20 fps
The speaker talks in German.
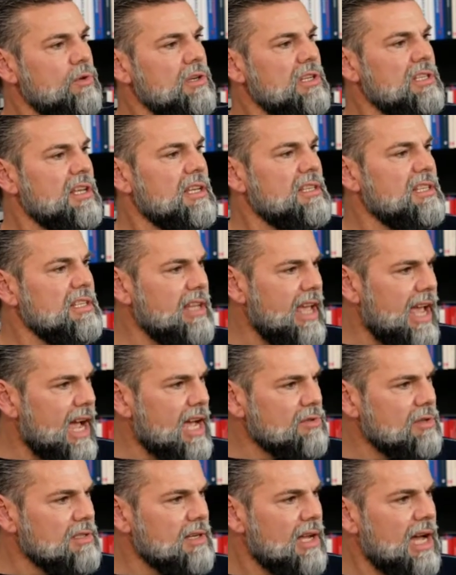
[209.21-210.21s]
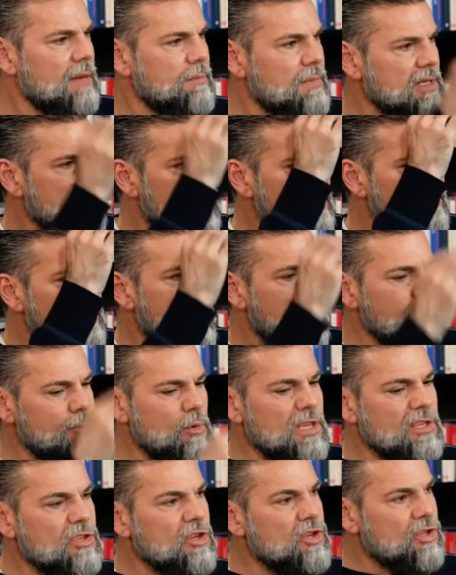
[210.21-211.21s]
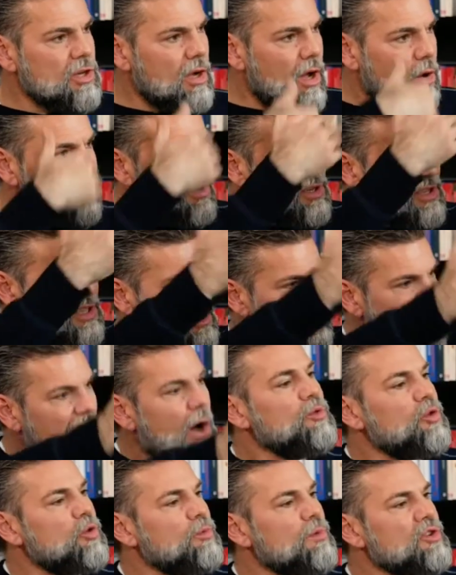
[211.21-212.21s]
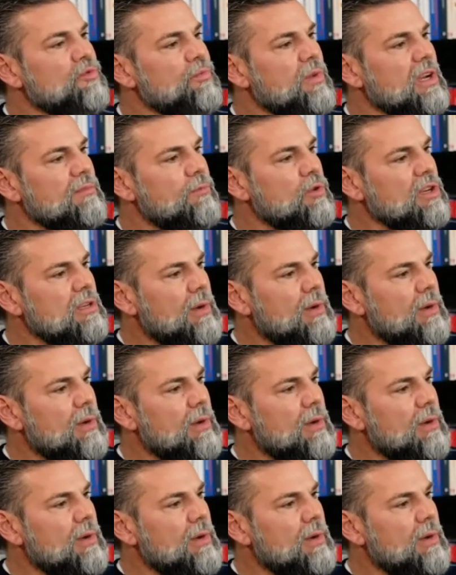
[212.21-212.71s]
wo dieser DDR-Soldat mit seinem Helm über diesen, über diesen Zaun drüber springt, wo mhm.